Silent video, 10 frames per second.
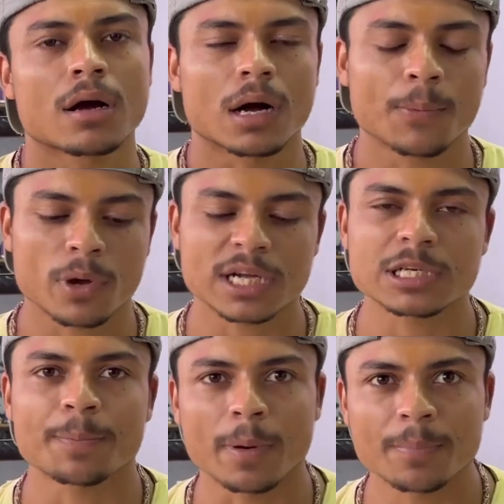आपको एक अच्छा
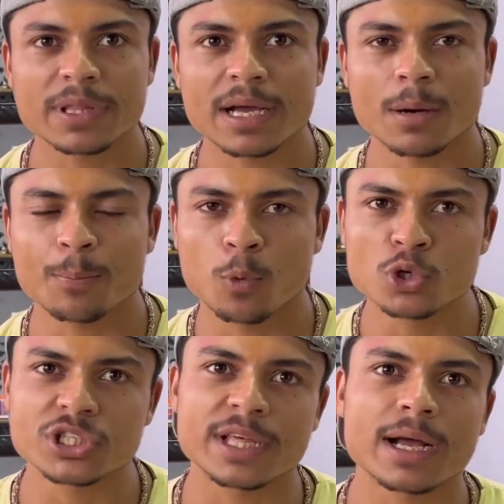पंप देगा
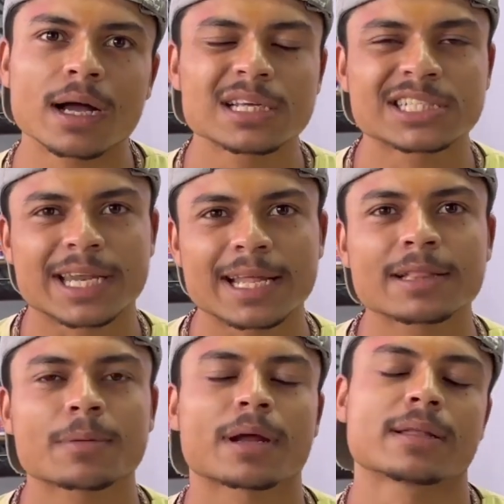बूस्ट देगा स्ट्रेंथ
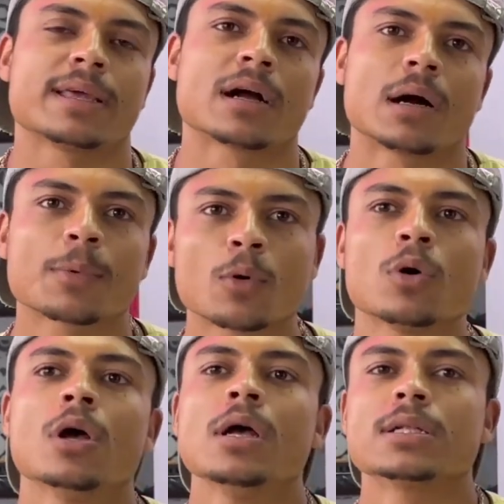रख देगा आपको
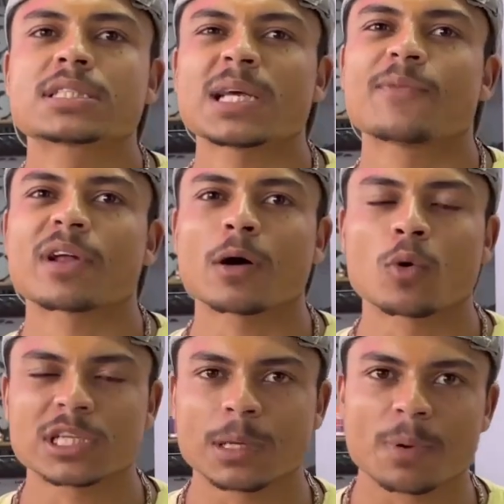जिससे आप वर्कआउट
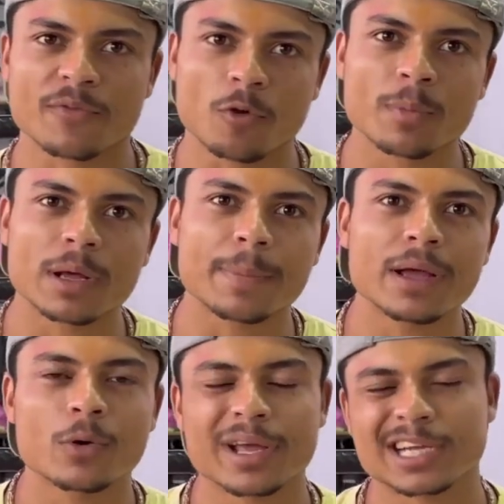अच्छा परफॉर्म कर
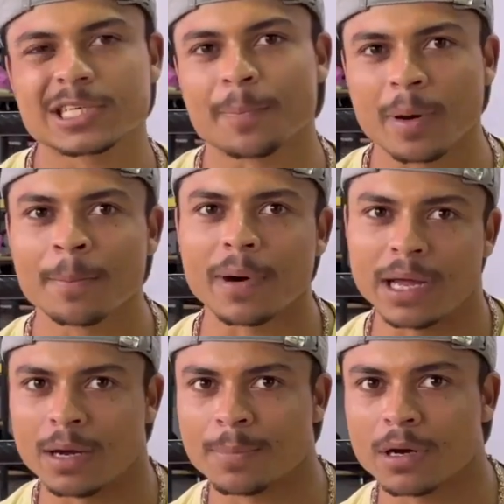पाए और एक अच्छा पंप आए
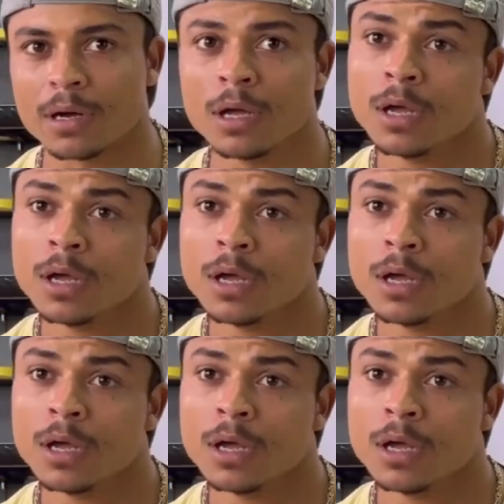आपका